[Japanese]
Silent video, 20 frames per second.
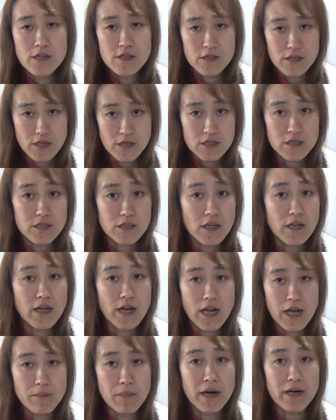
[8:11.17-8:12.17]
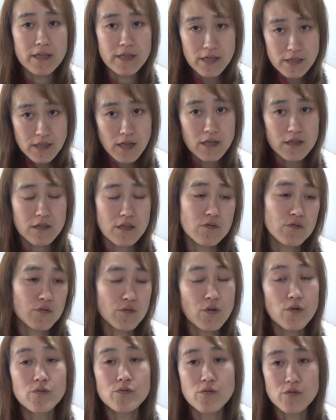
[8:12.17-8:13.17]
精神性や謝りなさいっていう
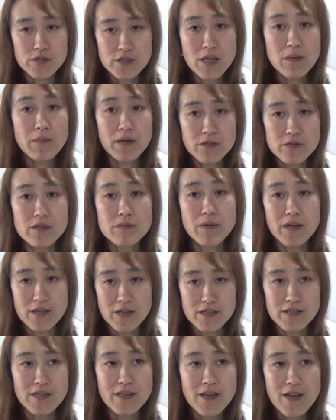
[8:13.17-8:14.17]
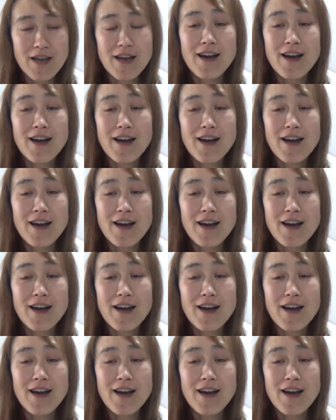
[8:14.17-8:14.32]
教育をしてます。未だに。